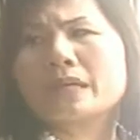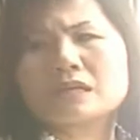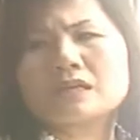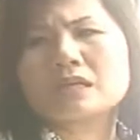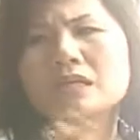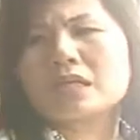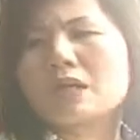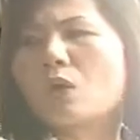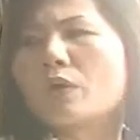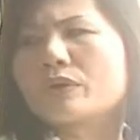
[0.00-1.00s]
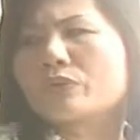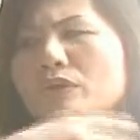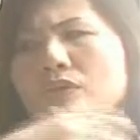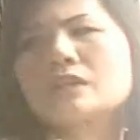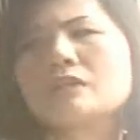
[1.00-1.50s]
迄迄个乌烟拢
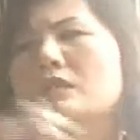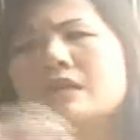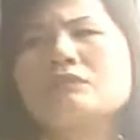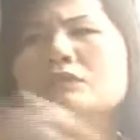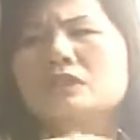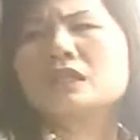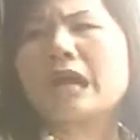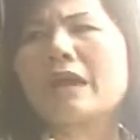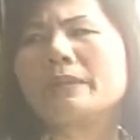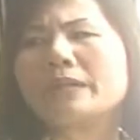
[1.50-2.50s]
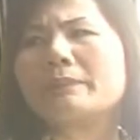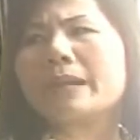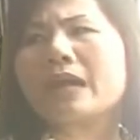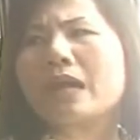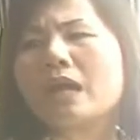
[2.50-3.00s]
已经呛乌乌漆漆唔哩
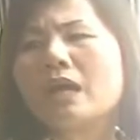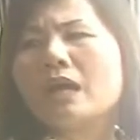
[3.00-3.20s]
白啊！